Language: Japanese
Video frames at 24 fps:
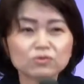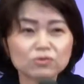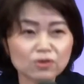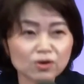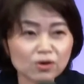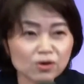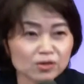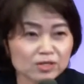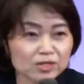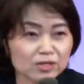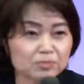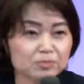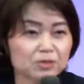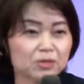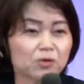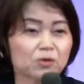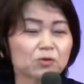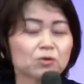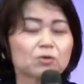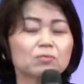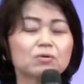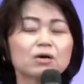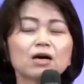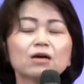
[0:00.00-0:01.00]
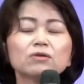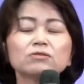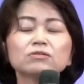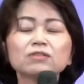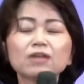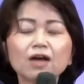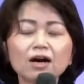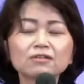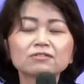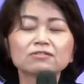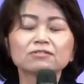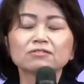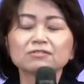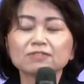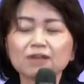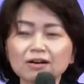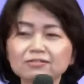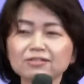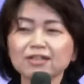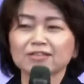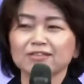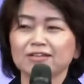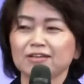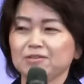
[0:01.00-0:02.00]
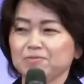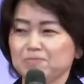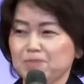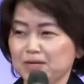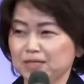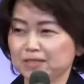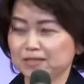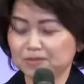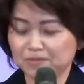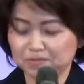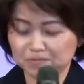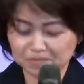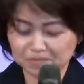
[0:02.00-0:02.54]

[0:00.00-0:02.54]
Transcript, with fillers: 当に御言葉が深く深くなっていきます。